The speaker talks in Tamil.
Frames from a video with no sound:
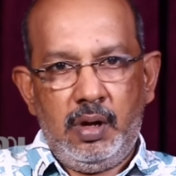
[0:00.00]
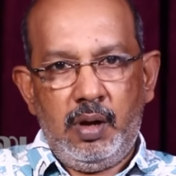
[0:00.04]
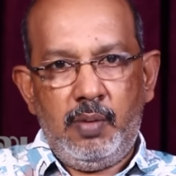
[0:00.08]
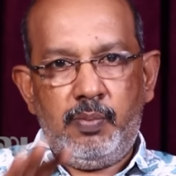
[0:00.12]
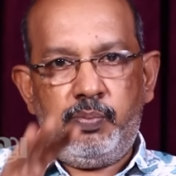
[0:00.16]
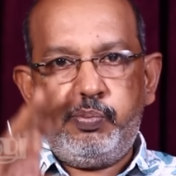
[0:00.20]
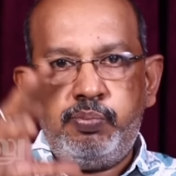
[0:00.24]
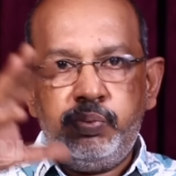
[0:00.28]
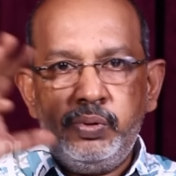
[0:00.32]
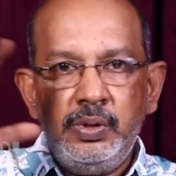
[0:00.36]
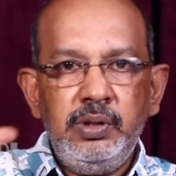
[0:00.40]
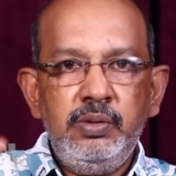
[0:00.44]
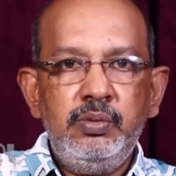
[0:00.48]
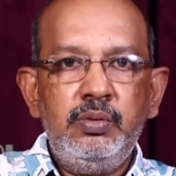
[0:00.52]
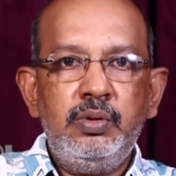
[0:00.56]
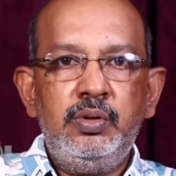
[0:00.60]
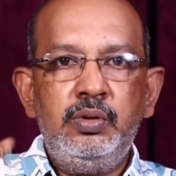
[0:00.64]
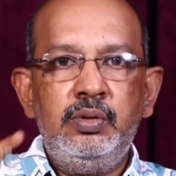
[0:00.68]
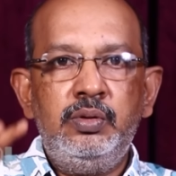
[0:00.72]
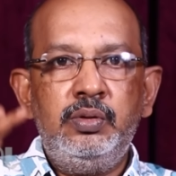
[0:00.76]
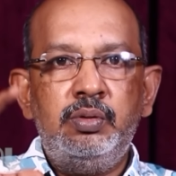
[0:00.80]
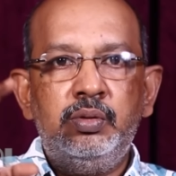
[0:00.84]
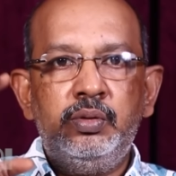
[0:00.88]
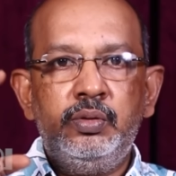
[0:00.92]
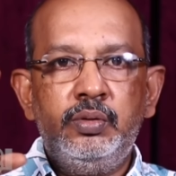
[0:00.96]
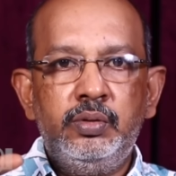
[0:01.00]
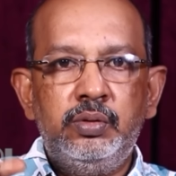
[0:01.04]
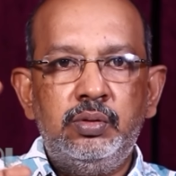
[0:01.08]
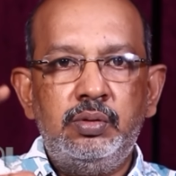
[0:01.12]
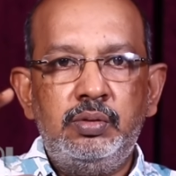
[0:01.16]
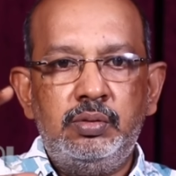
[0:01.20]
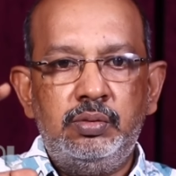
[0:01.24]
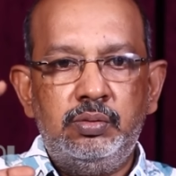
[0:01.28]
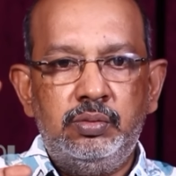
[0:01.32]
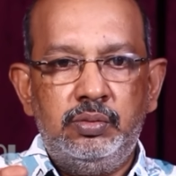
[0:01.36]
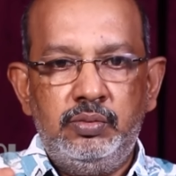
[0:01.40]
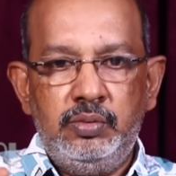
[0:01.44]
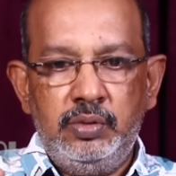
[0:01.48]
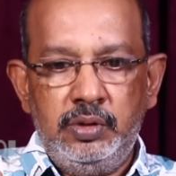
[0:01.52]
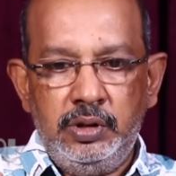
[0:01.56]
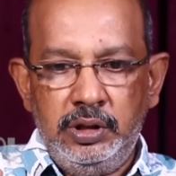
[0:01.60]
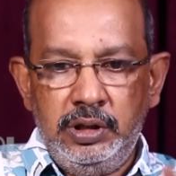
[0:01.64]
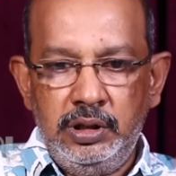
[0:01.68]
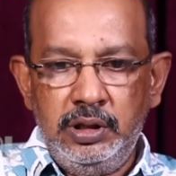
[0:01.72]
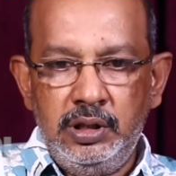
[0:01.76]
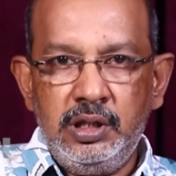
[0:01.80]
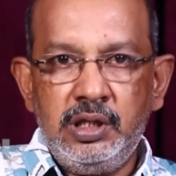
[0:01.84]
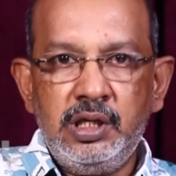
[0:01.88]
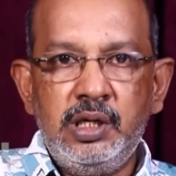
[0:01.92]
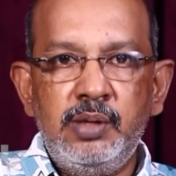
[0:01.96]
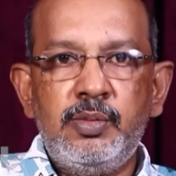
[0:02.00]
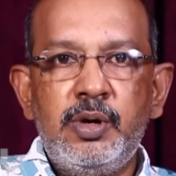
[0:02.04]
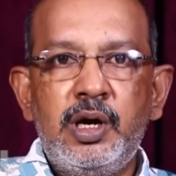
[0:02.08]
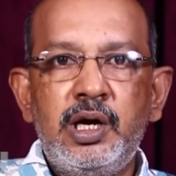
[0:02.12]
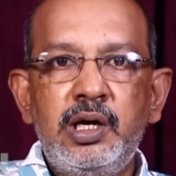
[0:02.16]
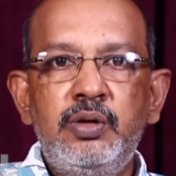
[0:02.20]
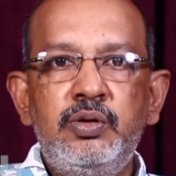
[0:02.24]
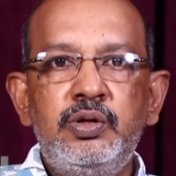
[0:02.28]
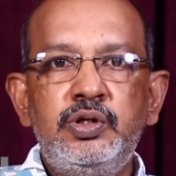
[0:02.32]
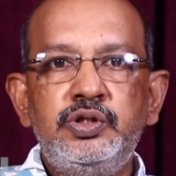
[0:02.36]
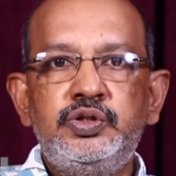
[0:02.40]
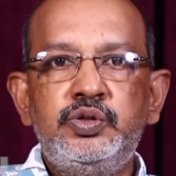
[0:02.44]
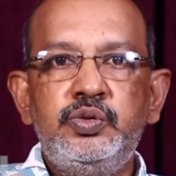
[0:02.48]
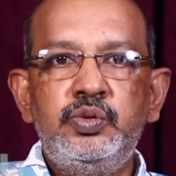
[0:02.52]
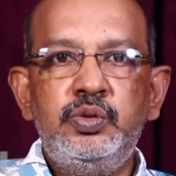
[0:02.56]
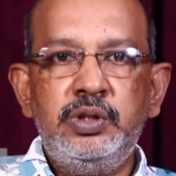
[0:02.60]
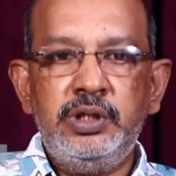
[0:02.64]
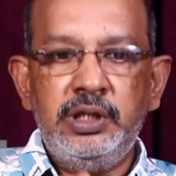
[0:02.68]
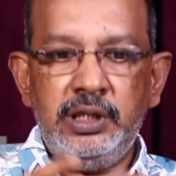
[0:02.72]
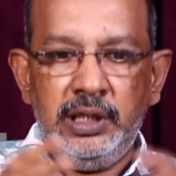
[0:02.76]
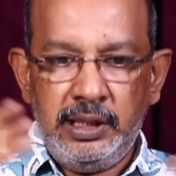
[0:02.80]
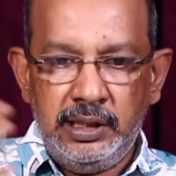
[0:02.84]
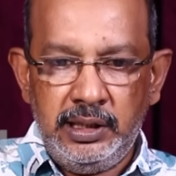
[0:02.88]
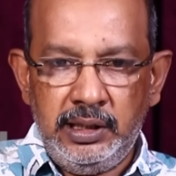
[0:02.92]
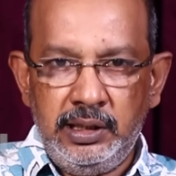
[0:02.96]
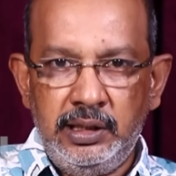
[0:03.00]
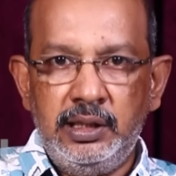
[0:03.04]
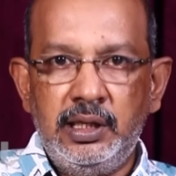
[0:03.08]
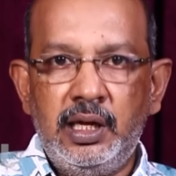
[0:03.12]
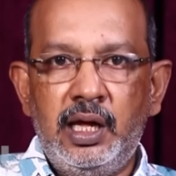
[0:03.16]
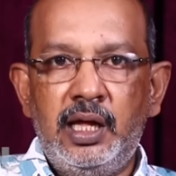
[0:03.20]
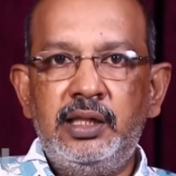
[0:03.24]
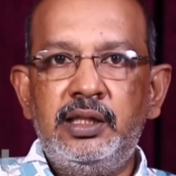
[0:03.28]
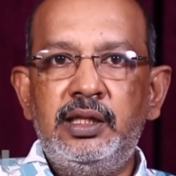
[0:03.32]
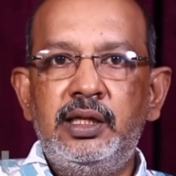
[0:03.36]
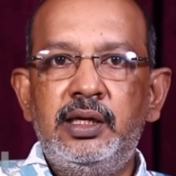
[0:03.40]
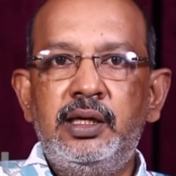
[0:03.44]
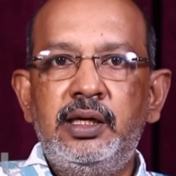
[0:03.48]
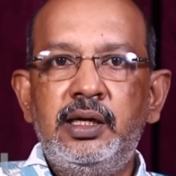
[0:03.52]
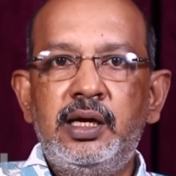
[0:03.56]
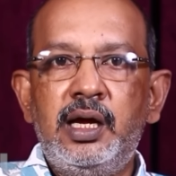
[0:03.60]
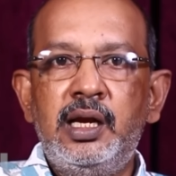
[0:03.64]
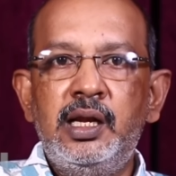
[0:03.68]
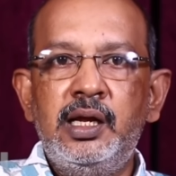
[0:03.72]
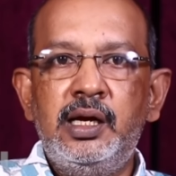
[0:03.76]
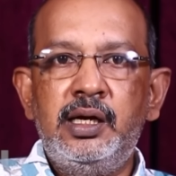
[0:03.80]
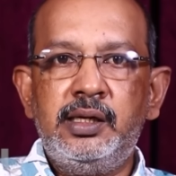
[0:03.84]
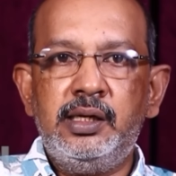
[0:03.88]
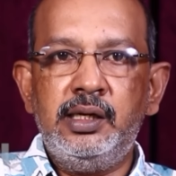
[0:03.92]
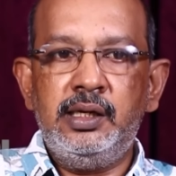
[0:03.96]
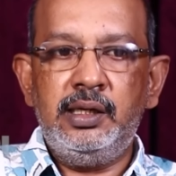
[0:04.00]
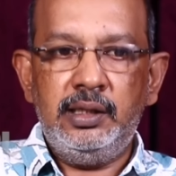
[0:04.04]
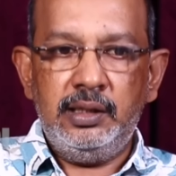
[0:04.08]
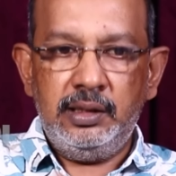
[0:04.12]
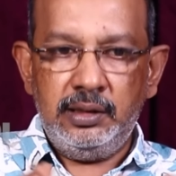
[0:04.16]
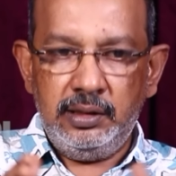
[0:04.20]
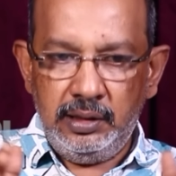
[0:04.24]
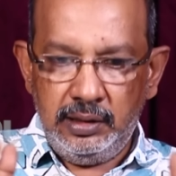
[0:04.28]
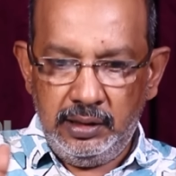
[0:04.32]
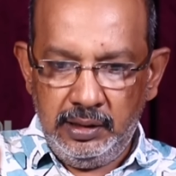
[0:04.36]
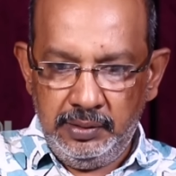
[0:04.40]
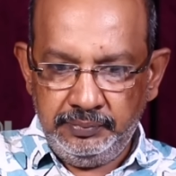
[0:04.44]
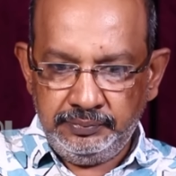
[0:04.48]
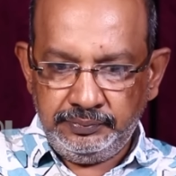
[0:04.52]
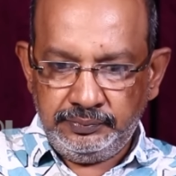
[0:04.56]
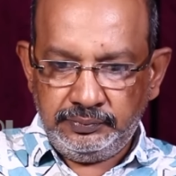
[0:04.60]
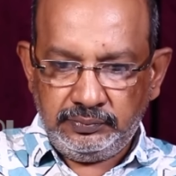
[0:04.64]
அப்படி ஒரு ஒரு இறுக்கமான ஒரு சூழ்நிலை அந்த காலகட்டங்கள் இருந்தது